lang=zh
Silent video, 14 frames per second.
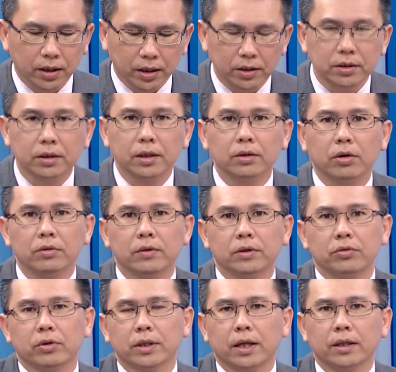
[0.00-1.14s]
一直跟投资者
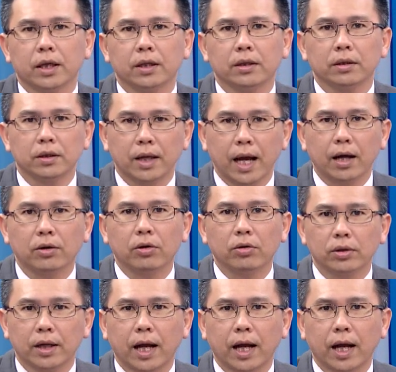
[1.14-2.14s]
所强调的，嘎空